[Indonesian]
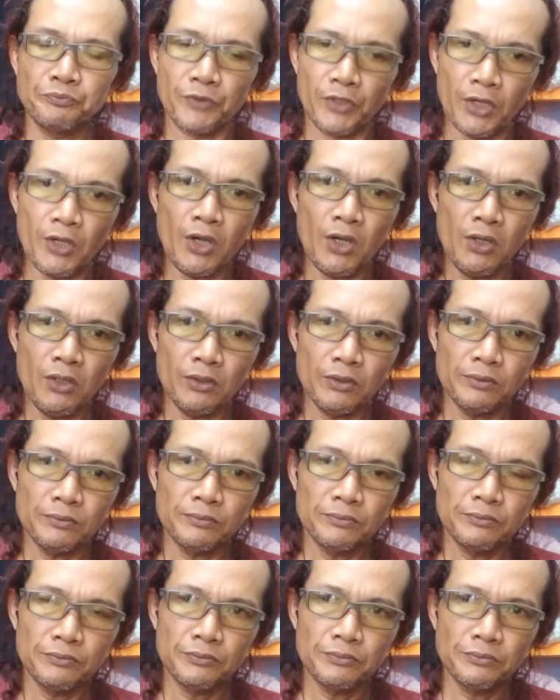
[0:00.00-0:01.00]
Yo.
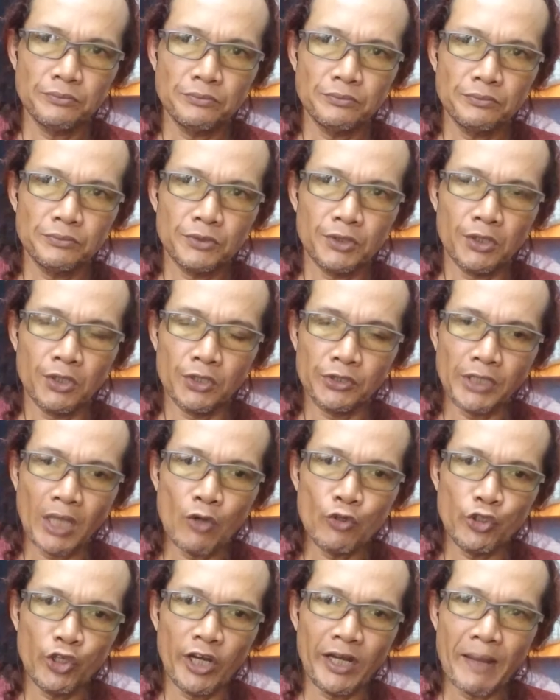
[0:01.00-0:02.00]
Oh,
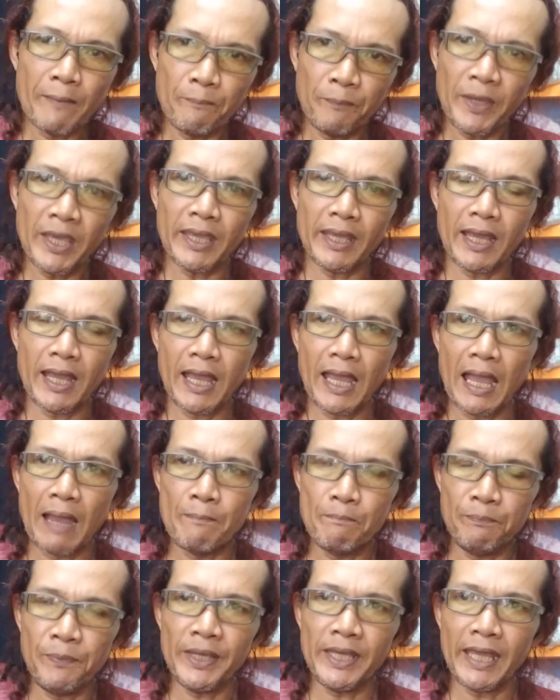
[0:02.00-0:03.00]
tahu jangan nampe.
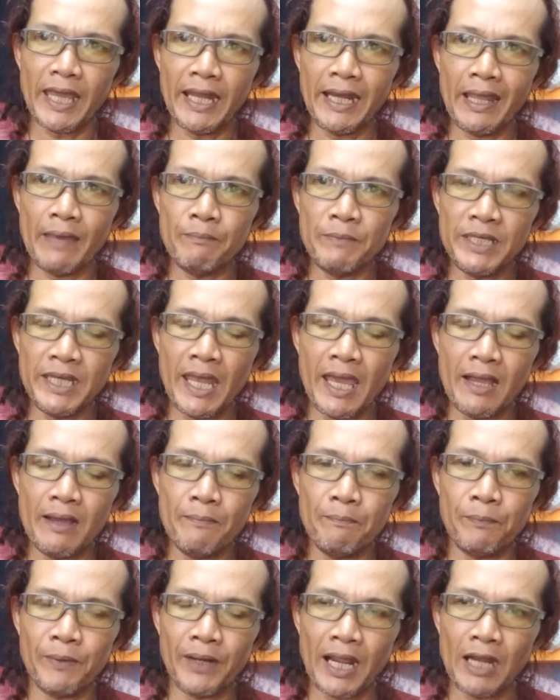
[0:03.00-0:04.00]
Ampe anak
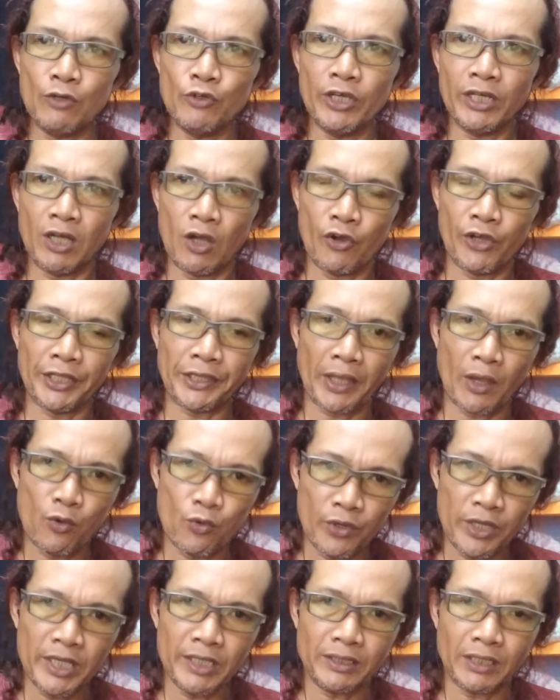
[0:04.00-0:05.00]
Minang perlu yang kau
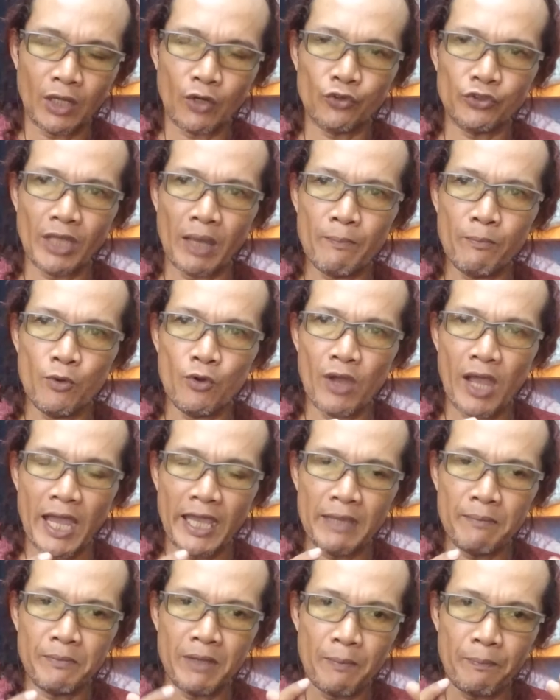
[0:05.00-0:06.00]
ketahui terutama
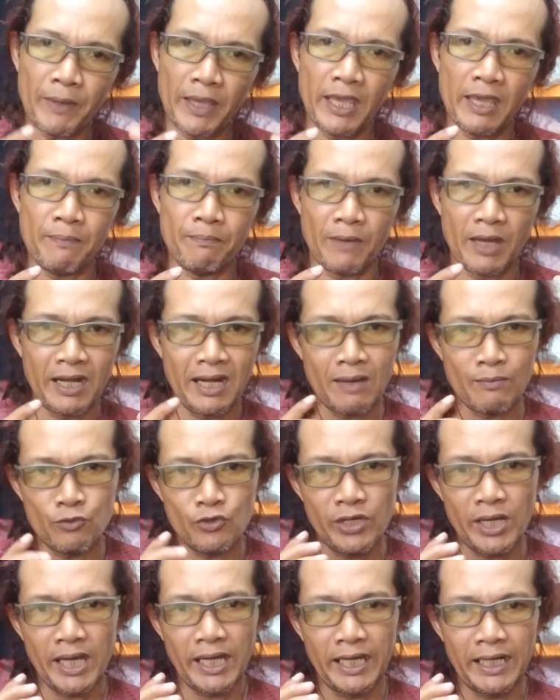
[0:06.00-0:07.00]
AMGPM, anak
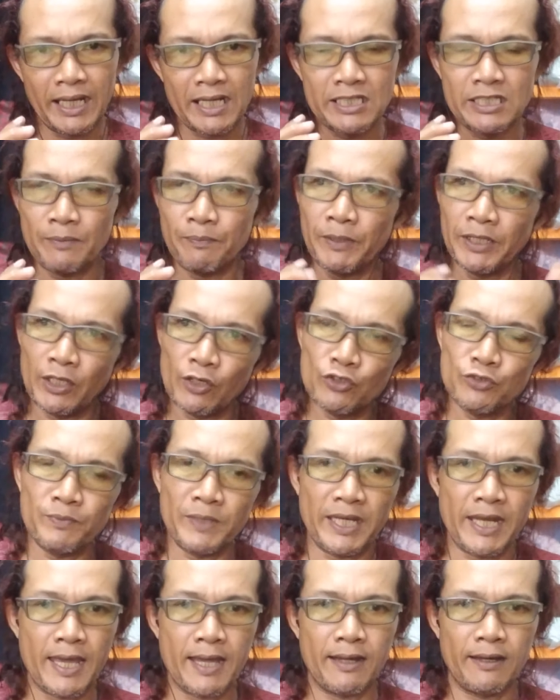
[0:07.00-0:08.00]
muda generasi penerus
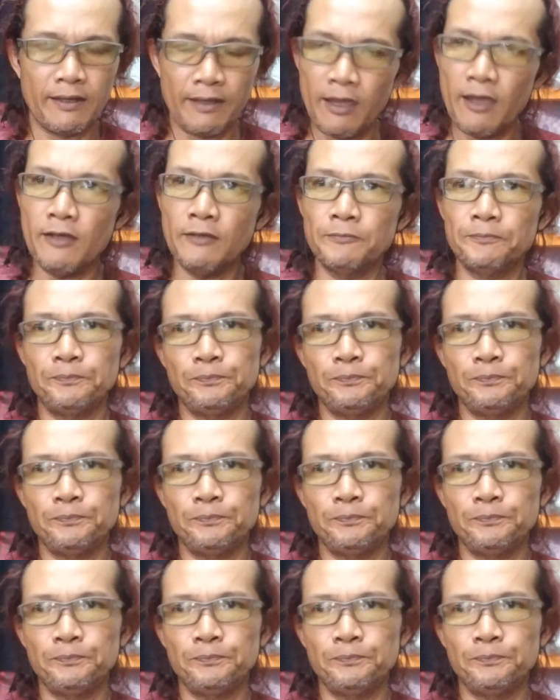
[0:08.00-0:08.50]
Minang ya.